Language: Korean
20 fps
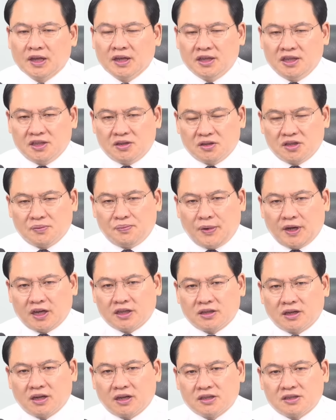이 소식
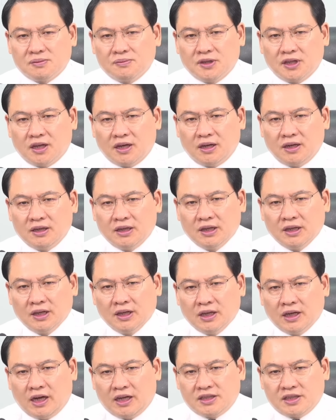빠르게 전하겠습니다.
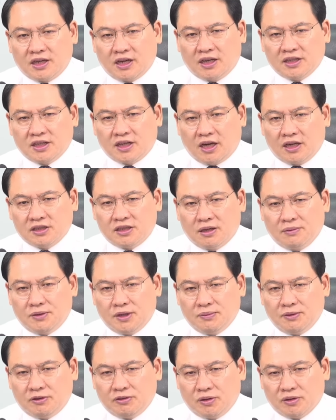아직까지 강신업
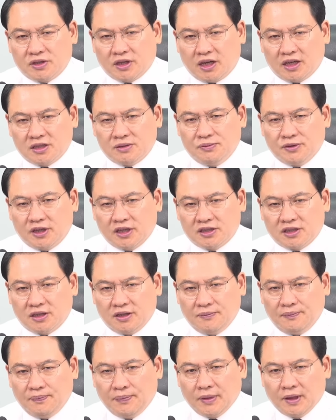TV 구독자가 아니신
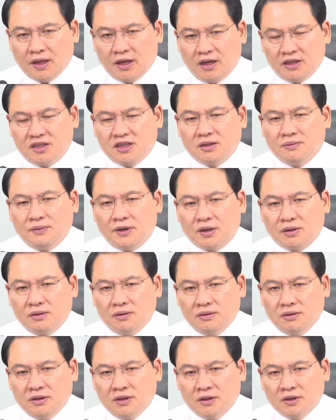분께서는 아, 지금
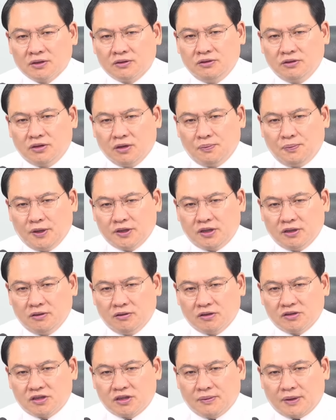바로 구독 버튼을
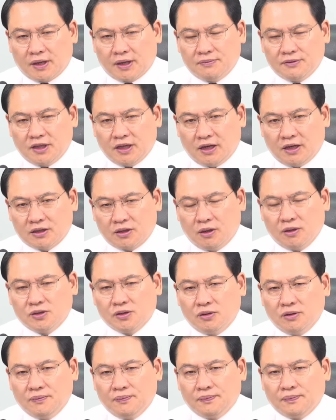눌러주시기 바랍니다. 더
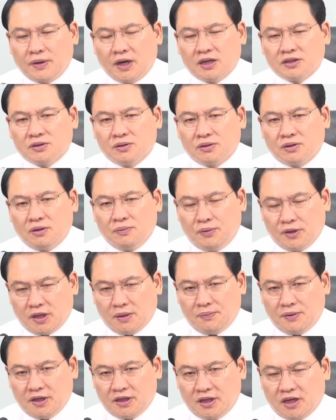좋은 방송으로
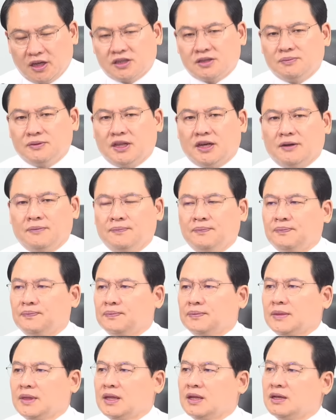보답해드리겠습니다.
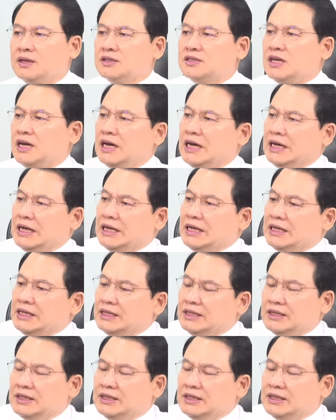자.